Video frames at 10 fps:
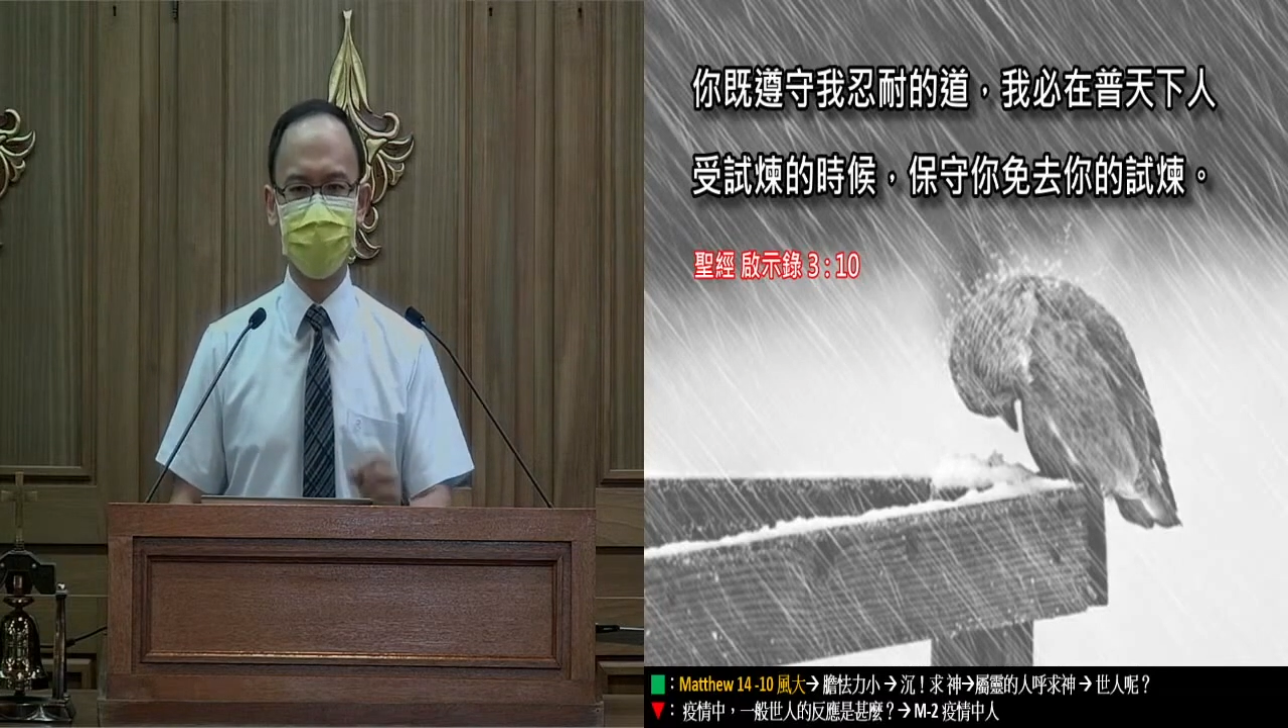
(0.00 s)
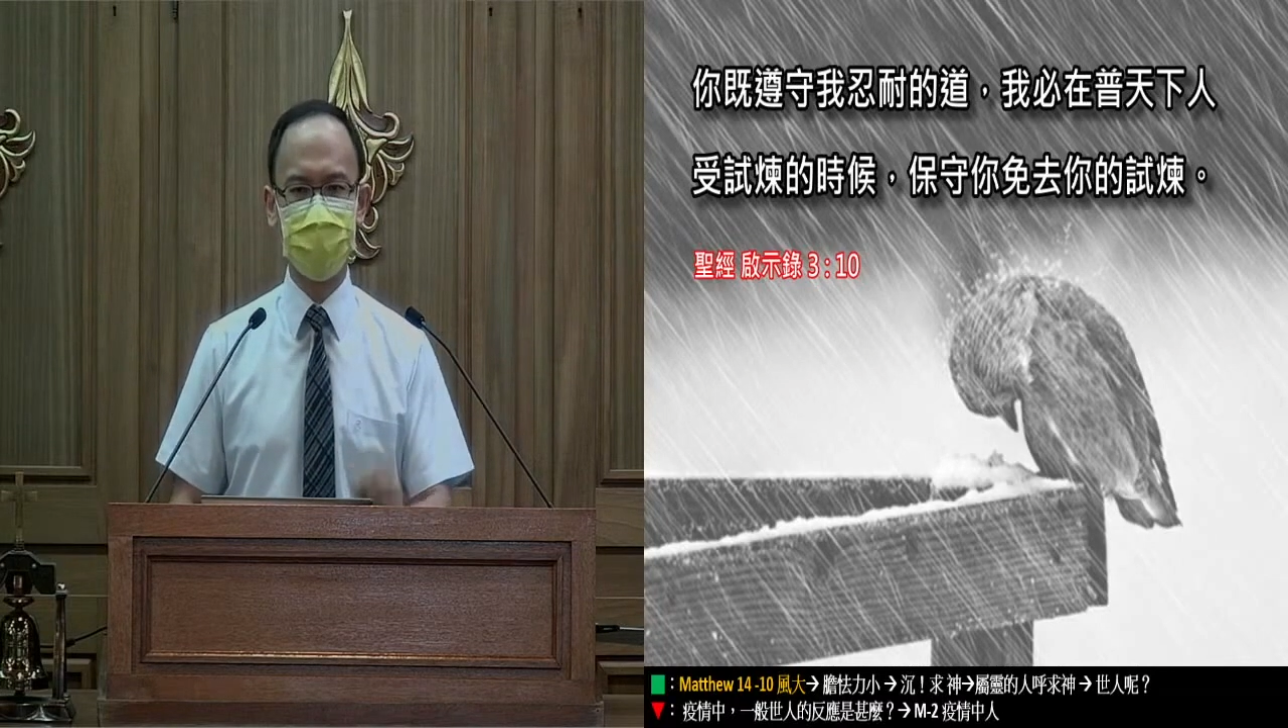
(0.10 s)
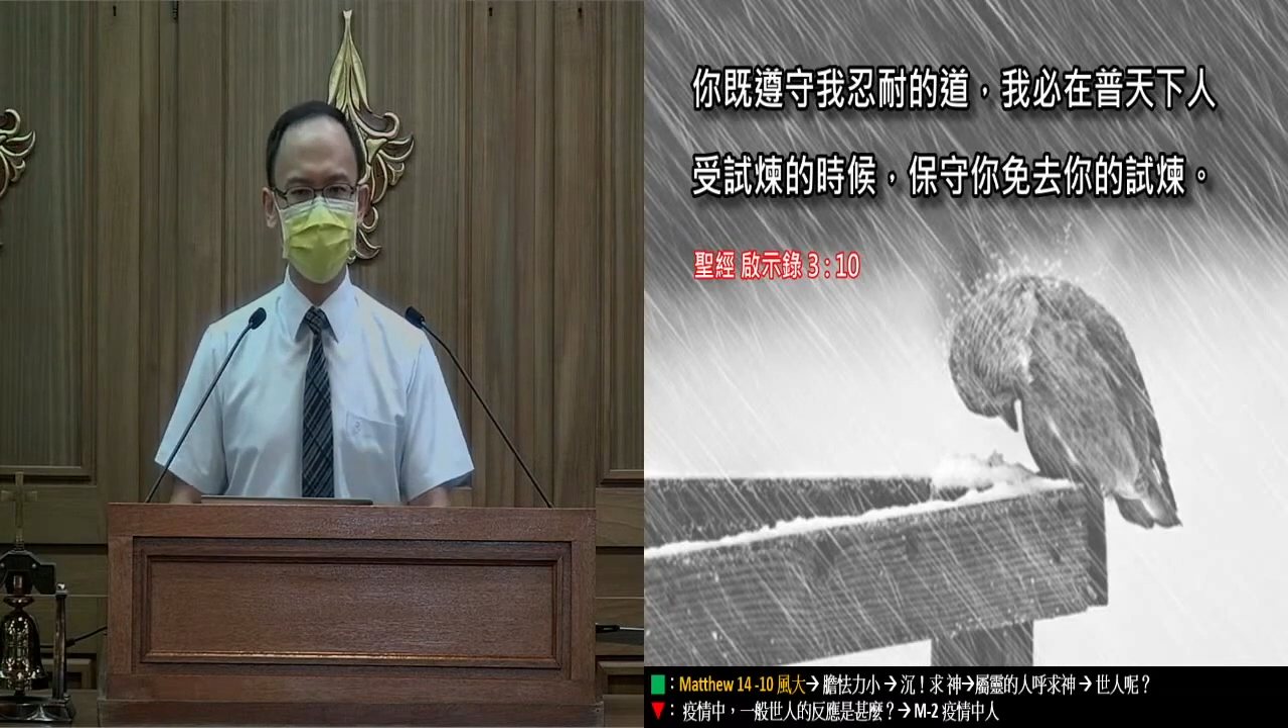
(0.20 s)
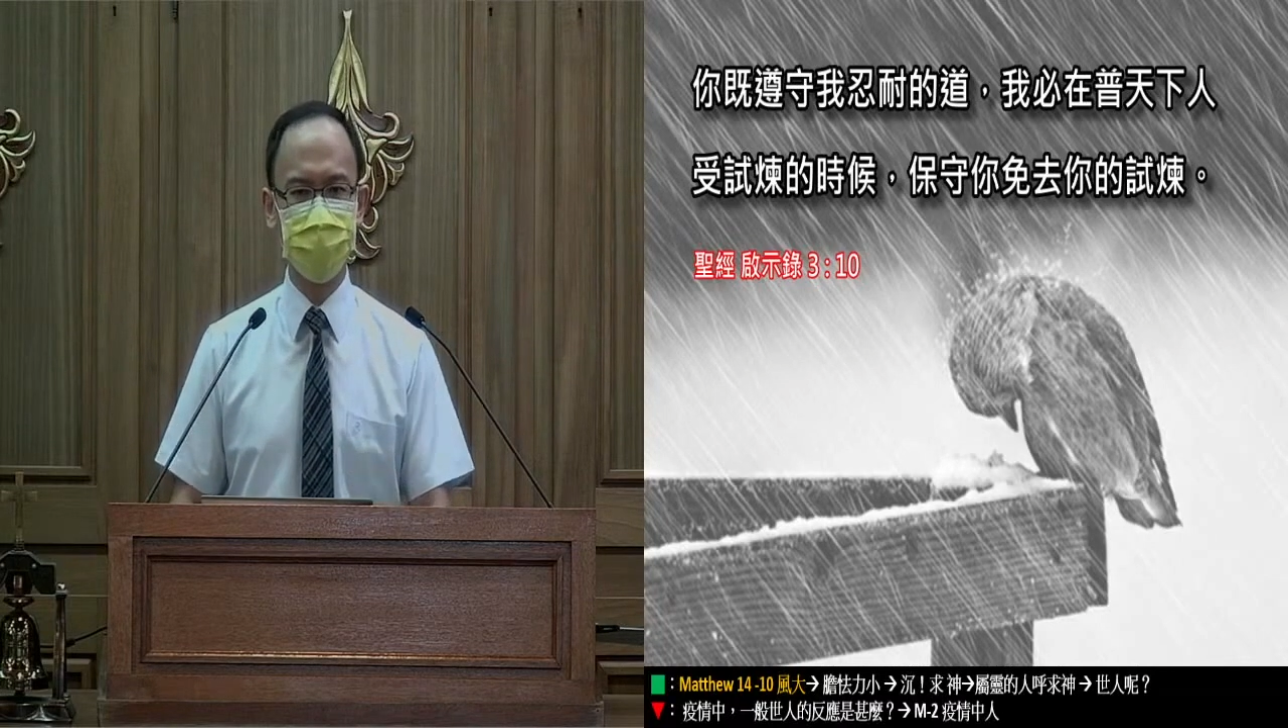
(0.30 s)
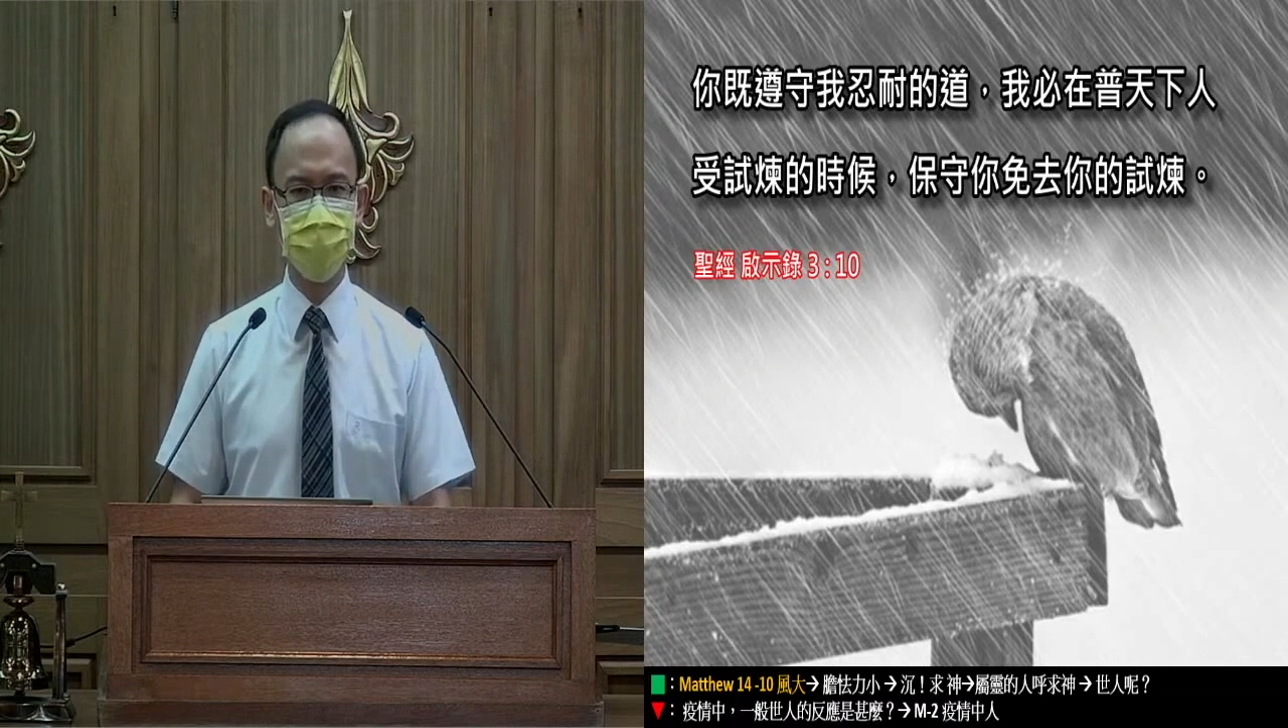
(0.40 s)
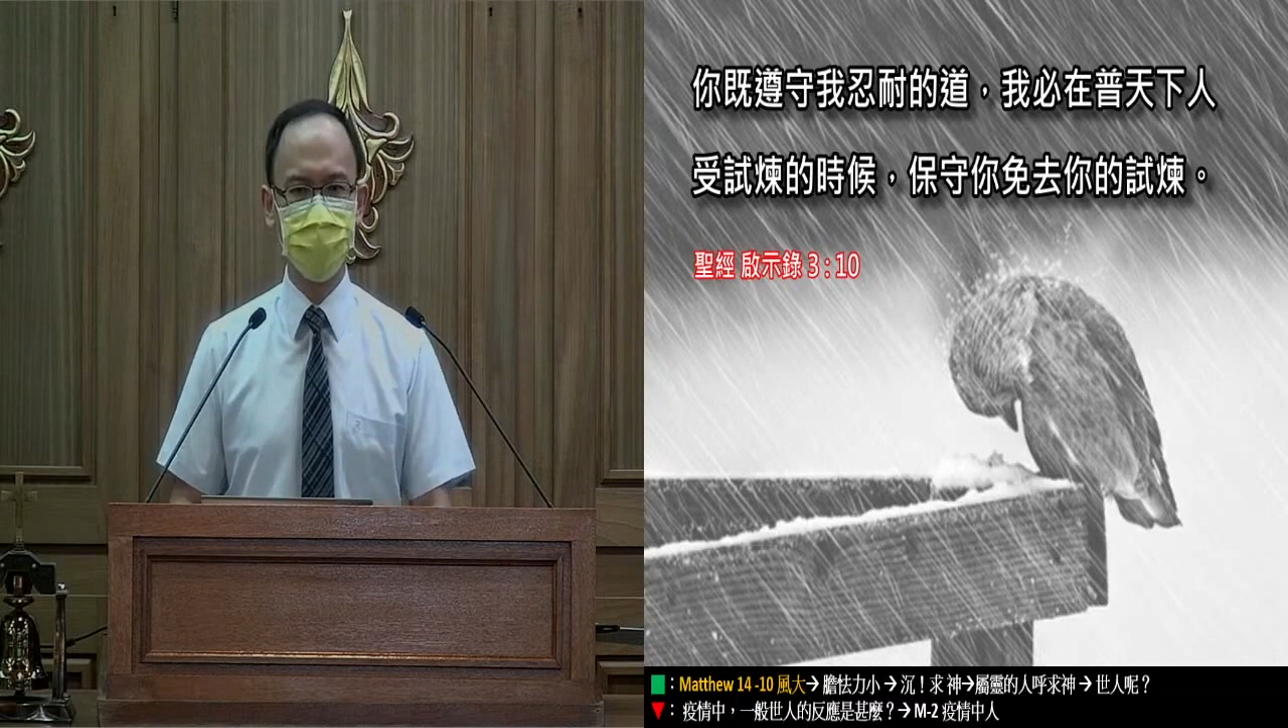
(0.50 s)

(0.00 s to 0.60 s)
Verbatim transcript: 担当